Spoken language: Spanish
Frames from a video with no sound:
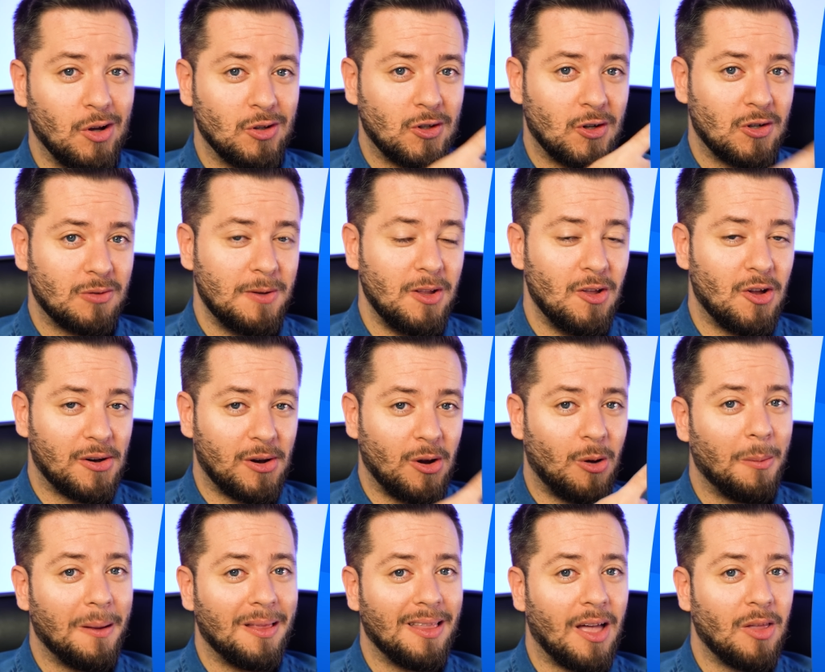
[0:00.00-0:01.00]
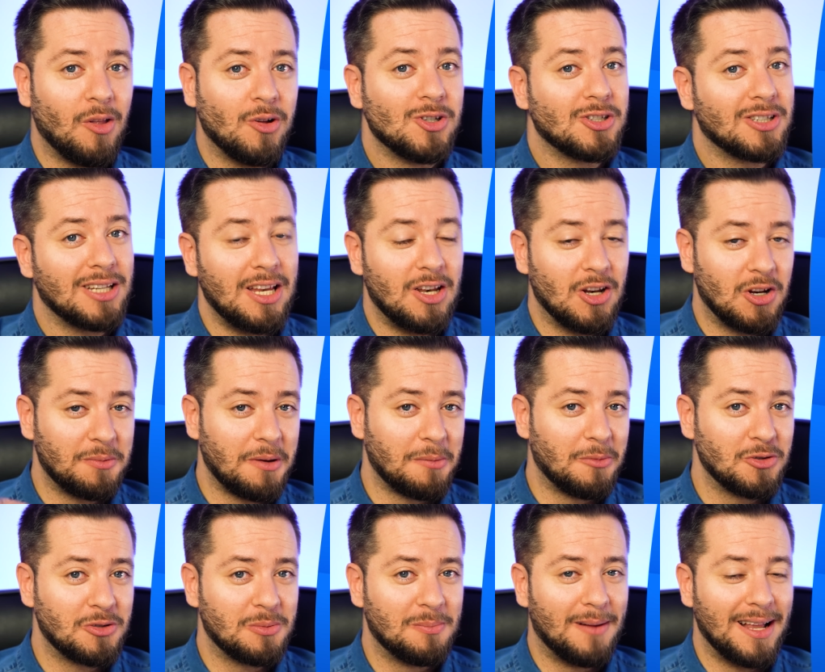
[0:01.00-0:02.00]
otros vídeos recomendados y nos
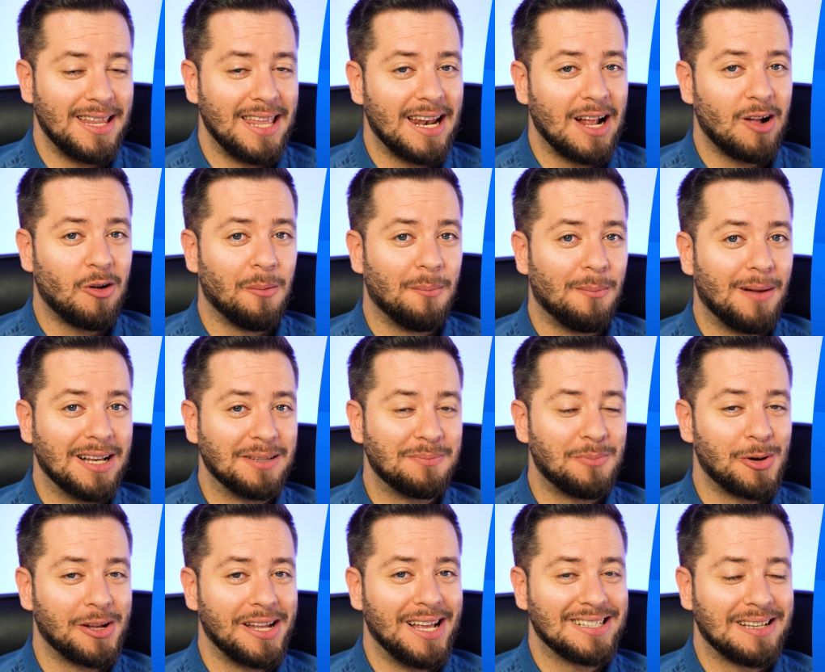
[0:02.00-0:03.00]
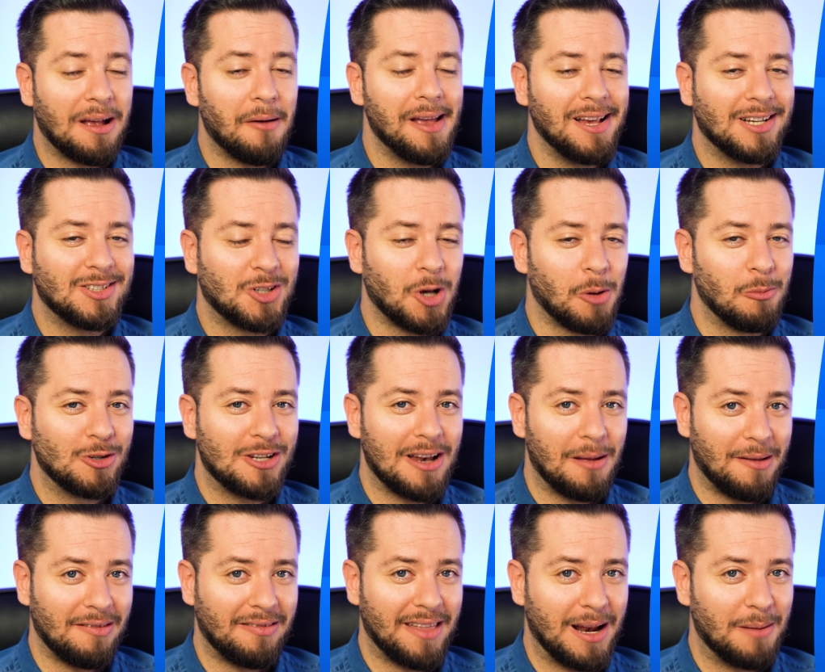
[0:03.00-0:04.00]
vemos mañana con más porque ya sabéis, somos la
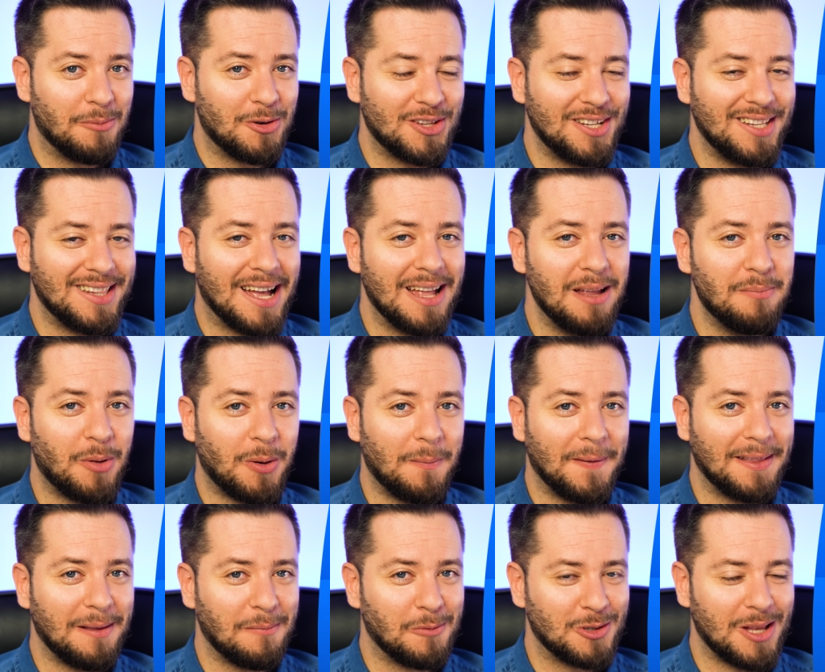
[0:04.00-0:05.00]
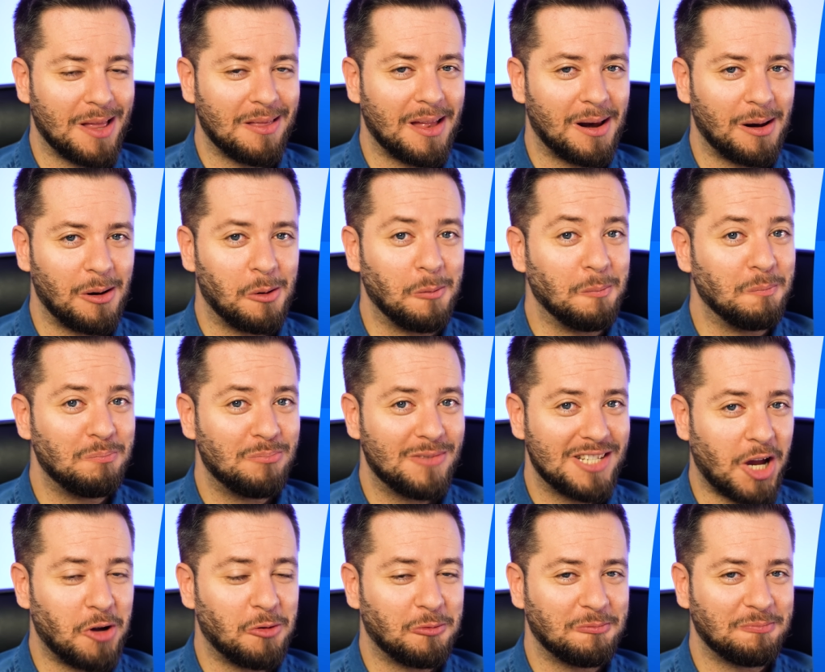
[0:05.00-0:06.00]
manzana mordida y prometemos hacerlo.
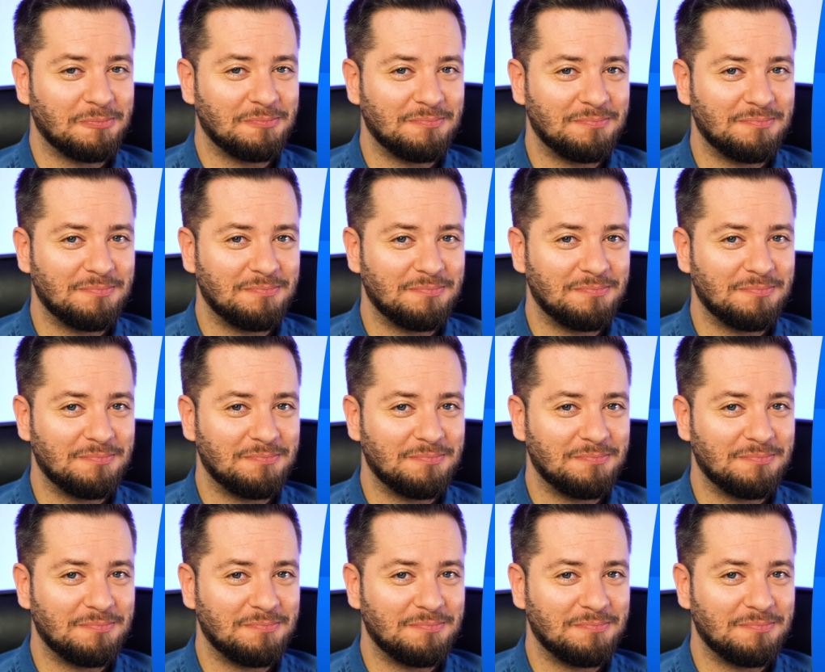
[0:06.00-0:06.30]
¡Chao!